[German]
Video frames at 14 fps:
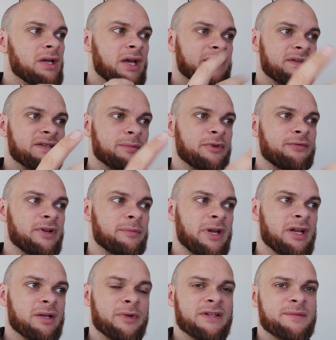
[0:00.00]
Er hat das ja mit vielen
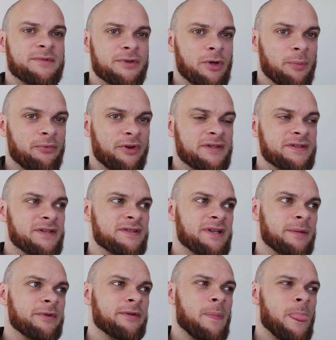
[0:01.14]
Männern gemacht, 17 Opfer
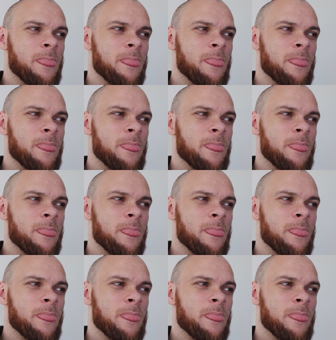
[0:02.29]
insgesamt.